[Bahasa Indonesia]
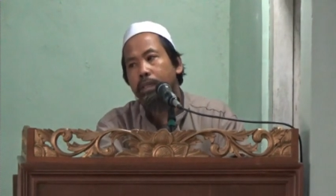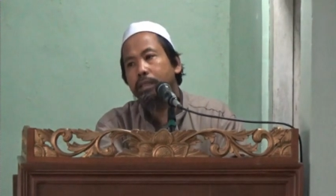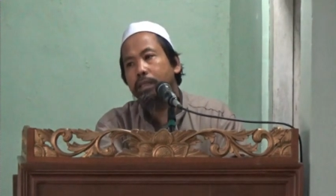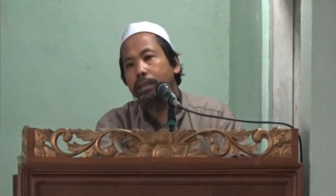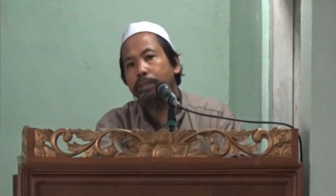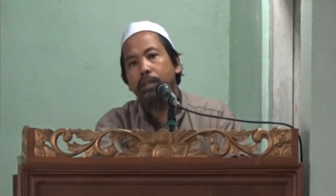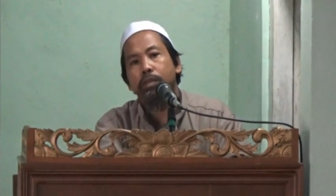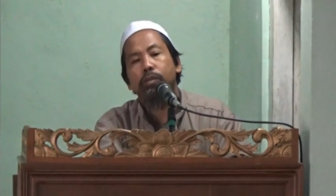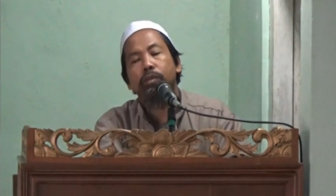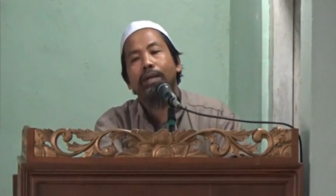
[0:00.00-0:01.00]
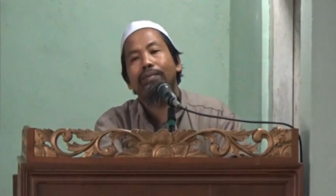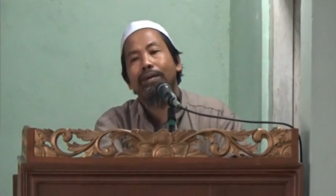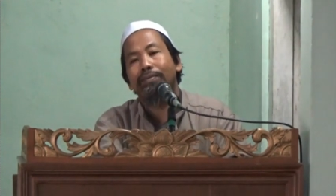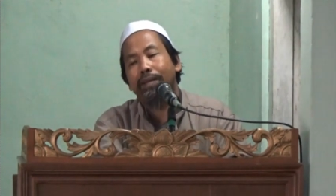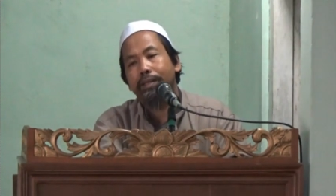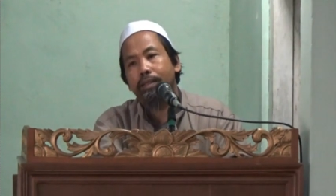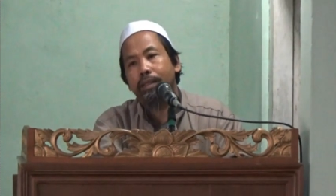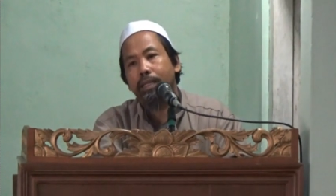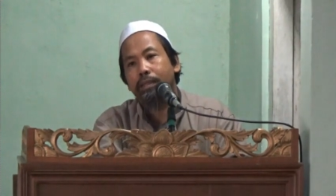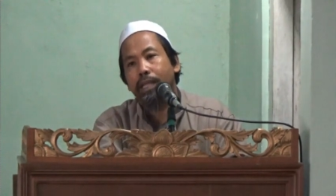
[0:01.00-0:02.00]
istri beliau juga wafat
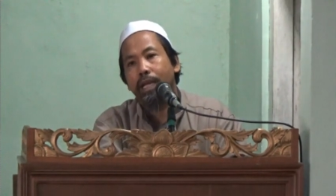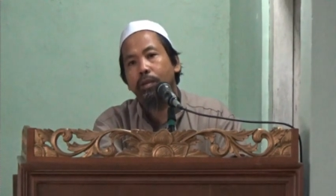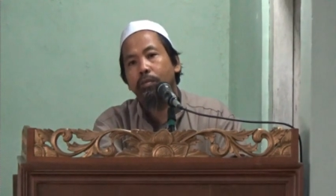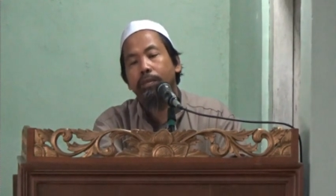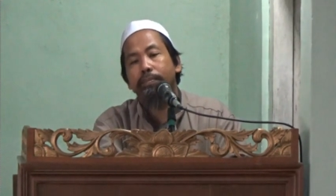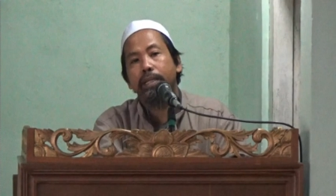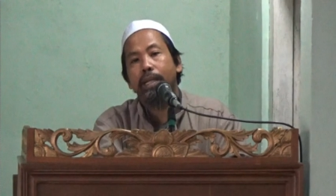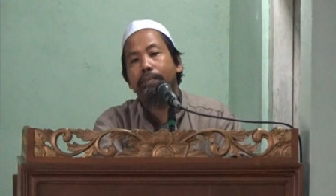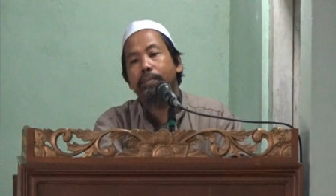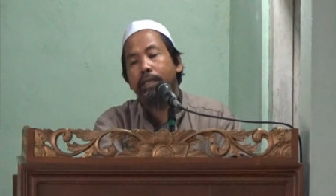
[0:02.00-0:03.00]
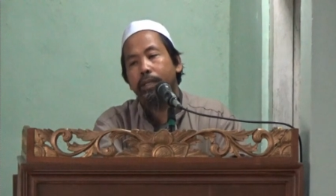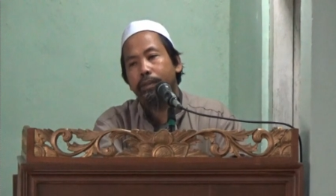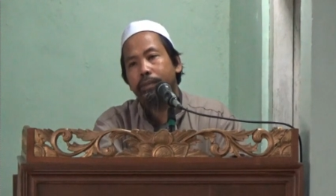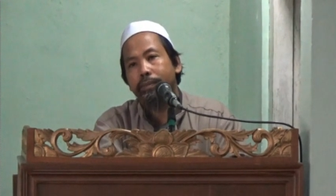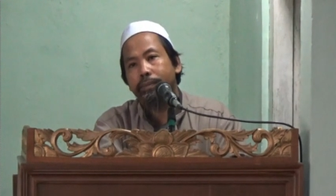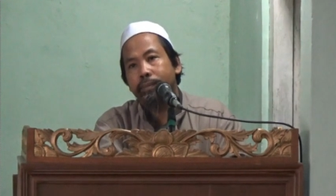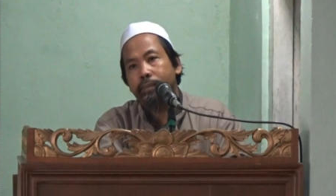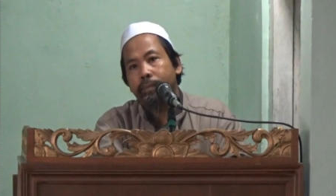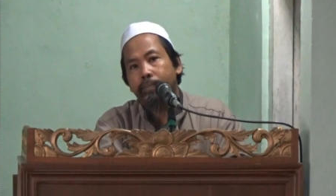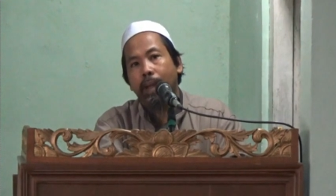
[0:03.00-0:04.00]
yang selalu membela beliau
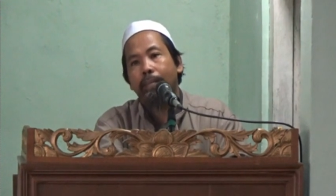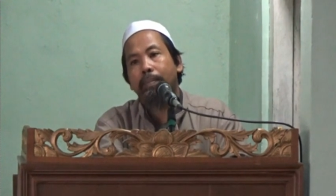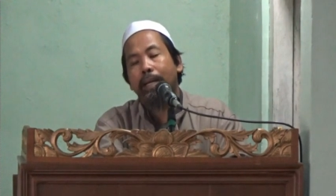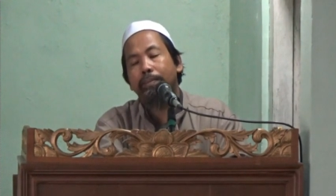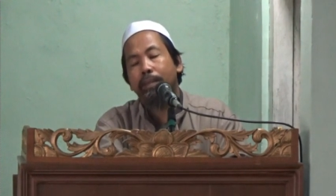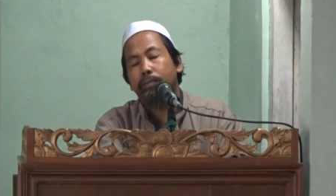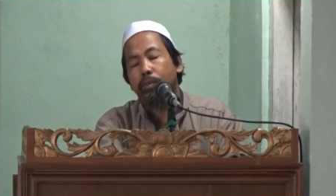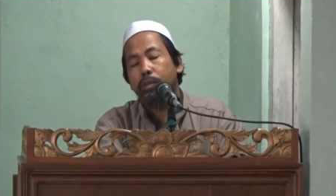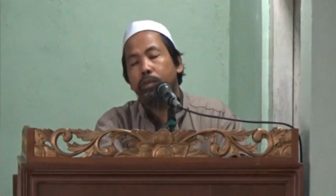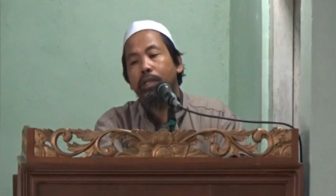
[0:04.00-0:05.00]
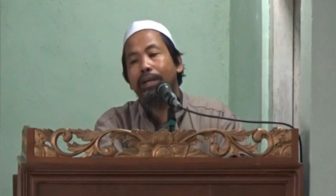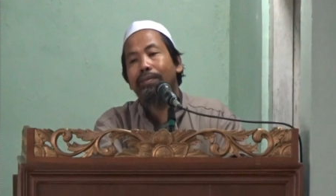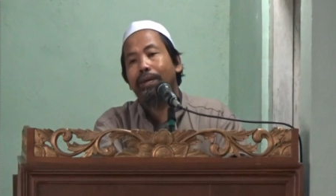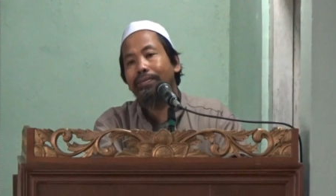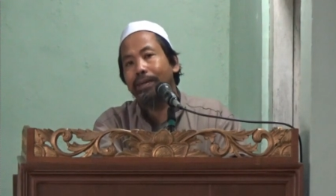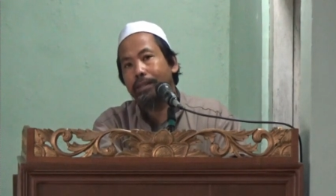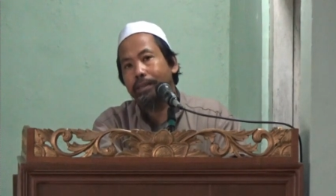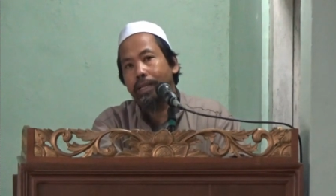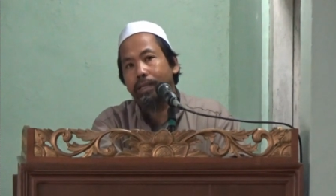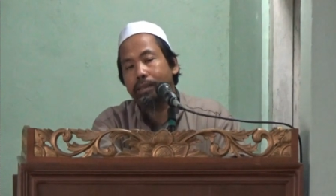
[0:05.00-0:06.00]
paman pun juga
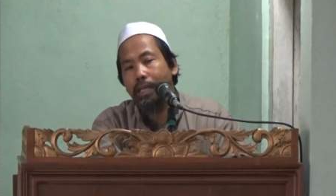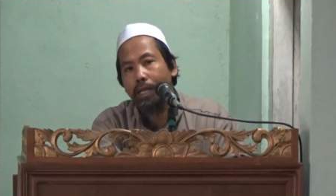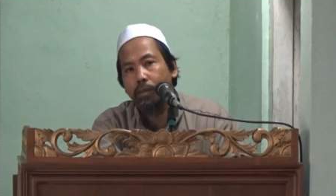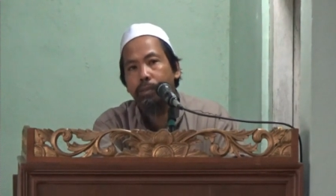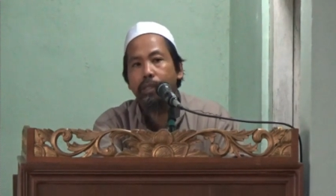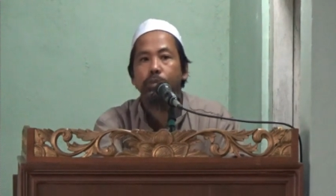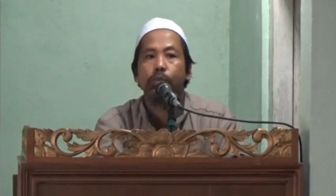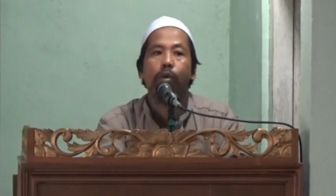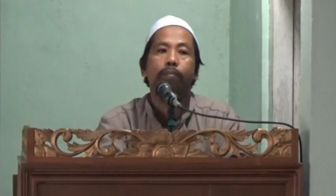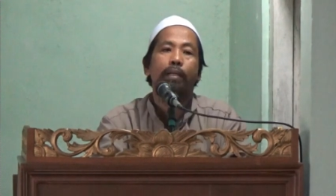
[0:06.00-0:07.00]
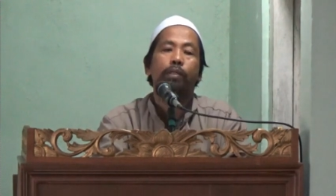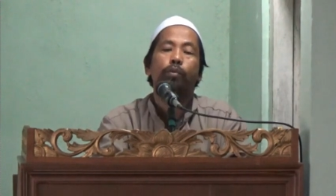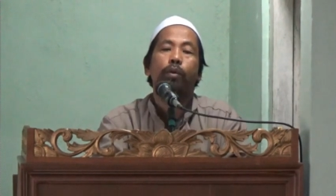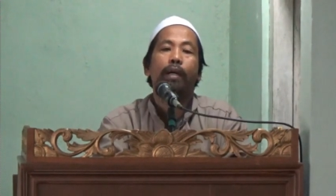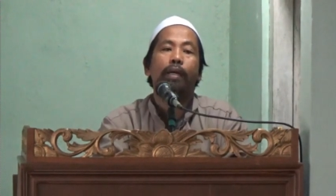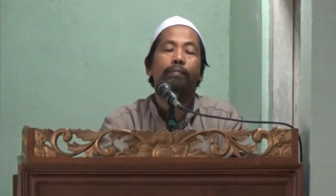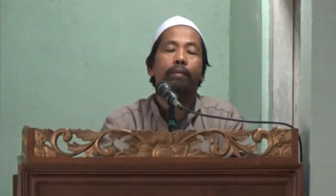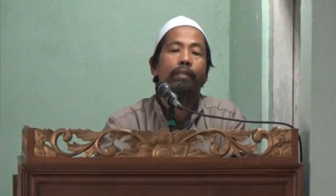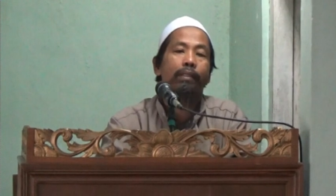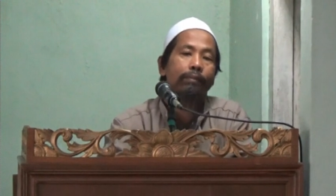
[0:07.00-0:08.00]
wafat yang selalu mendukung perjuangan
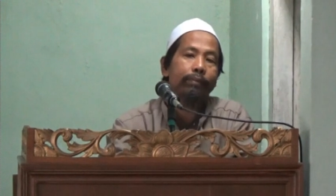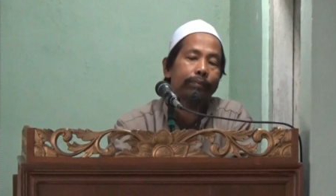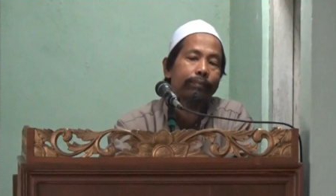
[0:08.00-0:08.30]
beliau